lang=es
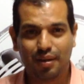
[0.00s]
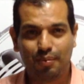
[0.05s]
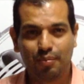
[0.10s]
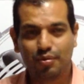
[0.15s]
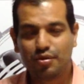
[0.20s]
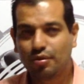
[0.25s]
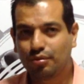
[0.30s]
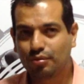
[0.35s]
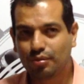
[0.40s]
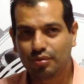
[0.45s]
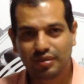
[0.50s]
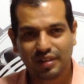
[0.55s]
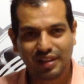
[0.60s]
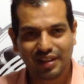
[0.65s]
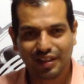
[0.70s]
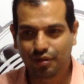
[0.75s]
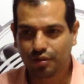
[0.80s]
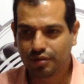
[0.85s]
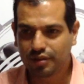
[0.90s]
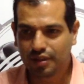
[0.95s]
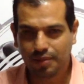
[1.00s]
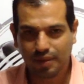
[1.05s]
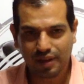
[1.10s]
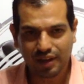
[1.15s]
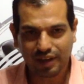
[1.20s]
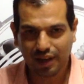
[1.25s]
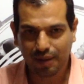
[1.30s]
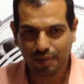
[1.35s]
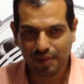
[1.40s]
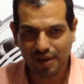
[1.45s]
Muchos de ustedes no se
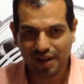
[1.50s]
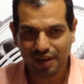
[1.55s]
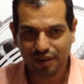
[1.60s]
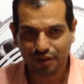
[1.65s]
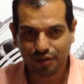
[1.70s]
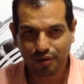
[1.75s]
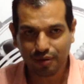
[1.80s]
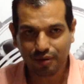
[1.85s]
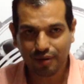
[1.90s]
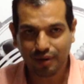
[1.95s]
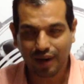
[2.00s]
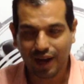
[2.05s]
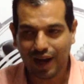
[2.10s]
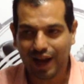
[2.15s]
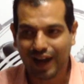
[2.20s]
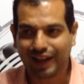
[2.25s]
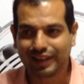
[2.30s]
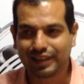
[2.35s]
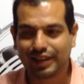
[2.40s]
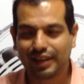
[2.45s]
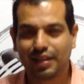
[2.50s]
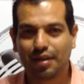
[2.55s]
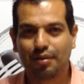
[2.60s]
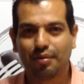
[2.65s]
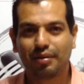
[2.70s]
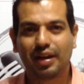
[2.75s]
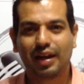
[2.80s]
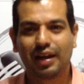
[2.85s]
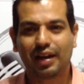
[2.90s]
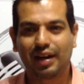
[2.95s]
hubieran abierto a tener
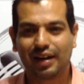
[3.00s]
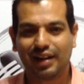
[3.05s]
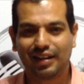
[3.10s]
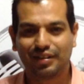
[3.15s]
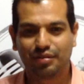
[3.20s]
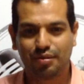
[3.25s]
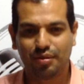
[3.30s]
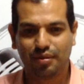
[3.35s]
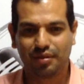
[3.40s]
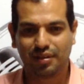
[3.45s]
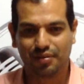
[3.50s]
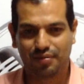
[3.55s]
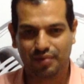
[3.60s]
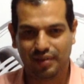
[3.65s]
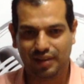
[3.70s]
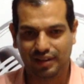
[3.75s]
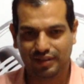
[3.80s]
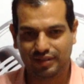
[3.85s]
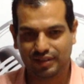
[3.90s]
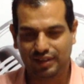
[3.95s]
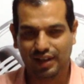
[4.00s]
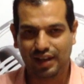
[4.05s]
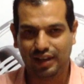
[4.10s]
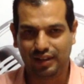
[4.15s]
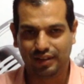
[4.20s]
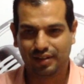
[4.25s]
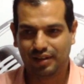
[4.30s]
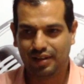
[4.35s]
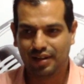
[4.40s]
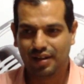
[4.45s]
una relación de
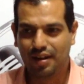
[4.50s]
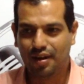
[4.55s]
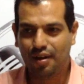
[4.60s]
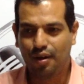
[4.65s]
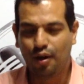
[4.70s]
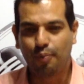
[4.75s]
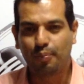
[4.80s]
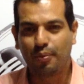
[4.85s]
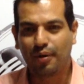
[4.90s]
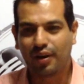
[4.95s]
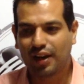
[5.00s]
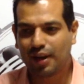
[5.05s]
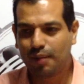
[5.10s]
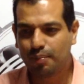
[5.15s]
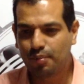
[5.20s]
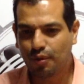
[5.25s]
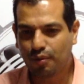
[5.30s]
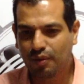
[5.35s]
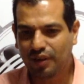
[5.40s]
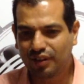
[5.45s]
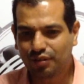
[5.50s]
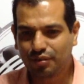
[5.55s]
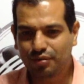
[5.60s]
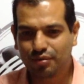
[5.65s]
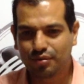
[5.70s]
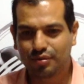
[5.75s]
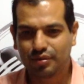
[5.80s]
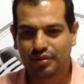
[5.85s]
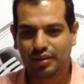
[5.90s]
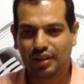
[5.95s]
felicidad. O por ejemplo, ¿cuántos
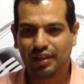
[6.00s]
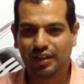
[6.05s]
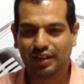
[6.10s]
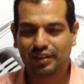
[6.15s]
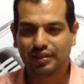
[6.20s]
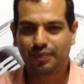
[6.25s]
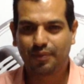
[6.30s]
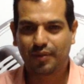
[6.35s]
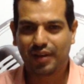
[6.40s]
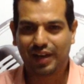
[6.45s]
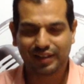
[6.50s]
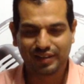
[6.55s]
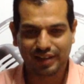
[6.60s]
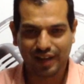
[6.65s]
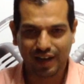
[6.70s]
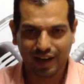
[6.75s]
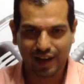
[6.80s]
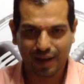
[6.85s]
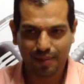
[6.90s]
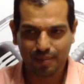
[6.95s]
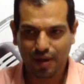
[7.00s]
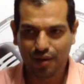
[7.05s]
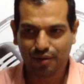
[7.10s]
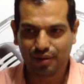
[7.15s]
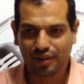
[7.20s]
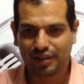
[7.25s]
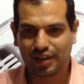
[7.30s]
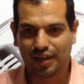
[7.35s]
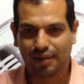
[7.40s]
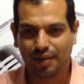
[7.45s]
de ustedes que se han cambiado
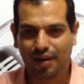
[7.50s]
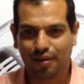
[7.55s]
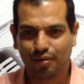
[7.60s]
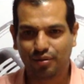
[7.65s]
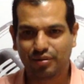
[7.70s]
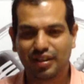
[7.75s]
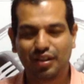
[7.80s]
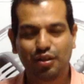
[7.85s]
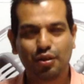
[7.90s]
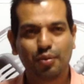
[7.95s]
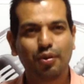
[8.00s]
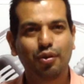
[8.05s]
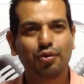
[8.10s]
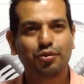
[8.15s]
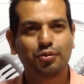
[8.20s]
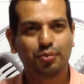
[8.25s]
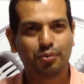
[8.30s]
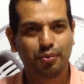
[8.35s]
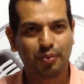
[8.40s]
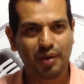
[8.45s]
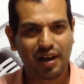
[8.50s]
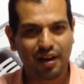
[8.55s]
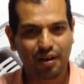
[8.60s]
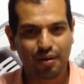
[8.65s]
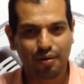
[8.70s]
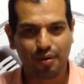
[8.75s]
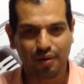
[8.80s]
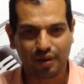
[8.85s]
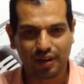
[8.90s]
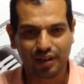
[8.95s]
de trabajo, si no los hubieran
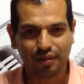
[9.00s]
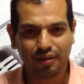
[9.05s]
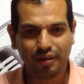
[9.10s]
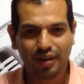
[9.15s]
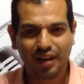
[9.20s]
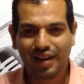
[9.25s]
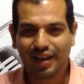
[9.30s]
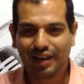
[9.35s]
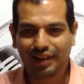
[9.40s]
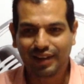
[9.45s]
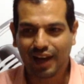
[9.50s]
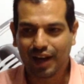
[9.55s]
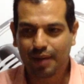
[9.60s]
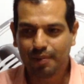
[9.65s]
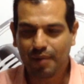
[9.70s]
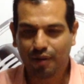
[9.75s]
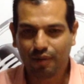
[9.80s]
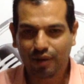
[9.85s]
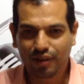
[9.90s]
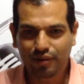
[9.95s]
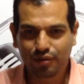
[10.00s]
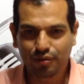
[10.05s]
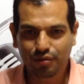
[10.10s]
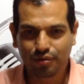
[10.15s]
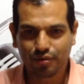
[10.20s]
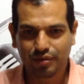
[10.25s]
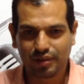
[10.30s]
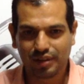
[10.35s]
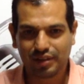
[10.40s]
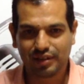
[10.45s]
corrido, díganme cuántos de
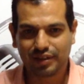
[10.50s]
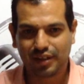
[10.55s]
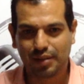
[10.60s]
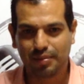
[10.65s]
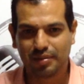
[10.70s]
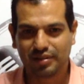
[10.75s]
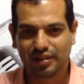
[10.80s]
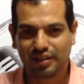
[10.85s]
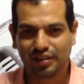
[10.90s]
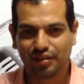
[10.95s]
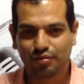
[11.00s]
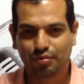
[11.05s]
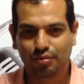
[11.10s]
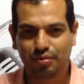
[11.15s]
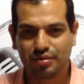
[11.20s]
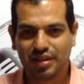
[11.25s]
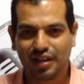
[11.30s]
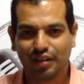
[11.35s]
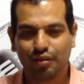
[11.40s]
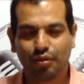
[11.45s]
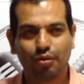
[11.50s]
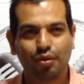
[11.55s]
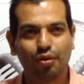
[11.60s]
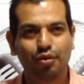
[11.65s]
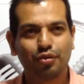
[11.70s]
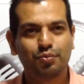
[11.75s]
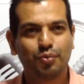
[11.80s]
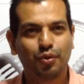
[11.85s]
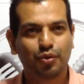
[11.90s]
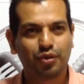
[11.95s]
ustedes que me están escuchando no
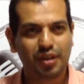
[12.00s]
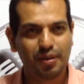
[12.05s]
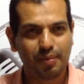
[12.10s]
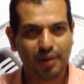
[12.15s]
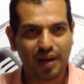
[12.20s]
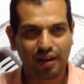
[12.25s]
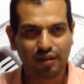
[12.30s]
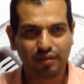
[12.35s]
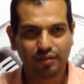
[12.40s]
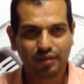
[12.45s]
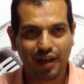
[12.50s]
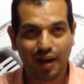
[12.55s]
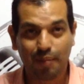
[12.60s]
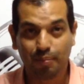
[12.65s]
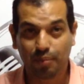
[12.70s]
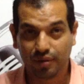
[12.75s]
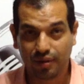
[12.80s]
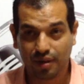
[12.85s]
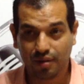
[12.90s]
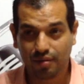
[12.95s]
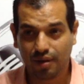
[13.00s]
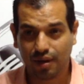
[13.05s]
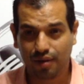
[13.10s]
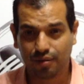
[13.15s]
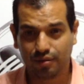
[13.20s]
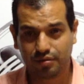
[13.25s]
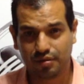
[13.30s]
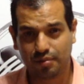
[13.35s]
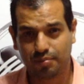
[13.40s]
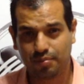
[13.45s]
los motivaron a poner un
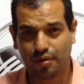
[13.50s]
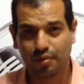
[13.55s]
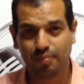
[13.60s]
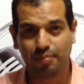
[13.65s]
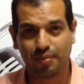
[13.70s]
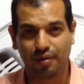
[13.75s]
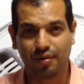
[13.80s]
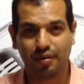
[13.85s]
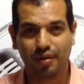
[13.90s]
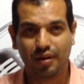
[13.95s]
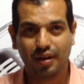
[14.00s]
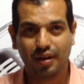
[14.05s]
negocio propio?